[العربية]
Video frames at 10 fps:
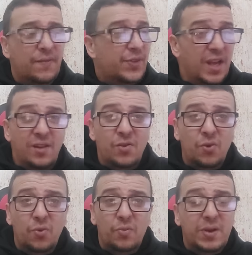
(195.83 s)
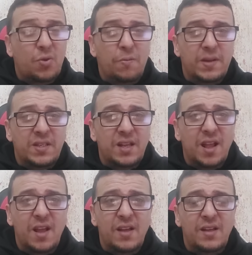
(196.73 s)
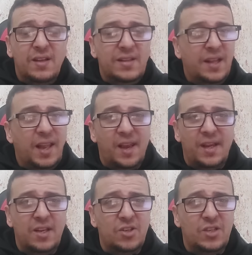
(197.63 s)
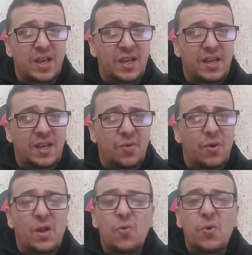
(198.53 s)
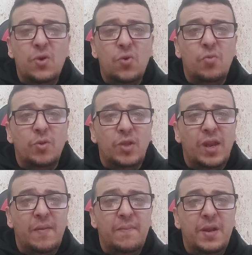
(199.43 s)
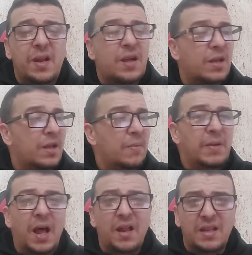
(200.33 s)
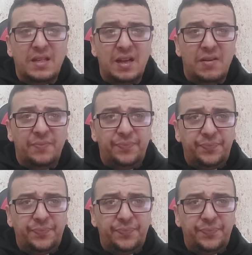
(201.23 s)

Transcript: لانه بكل بساطه تحت الرايه الجزائريه ولو يكون مدرب من من الاسكا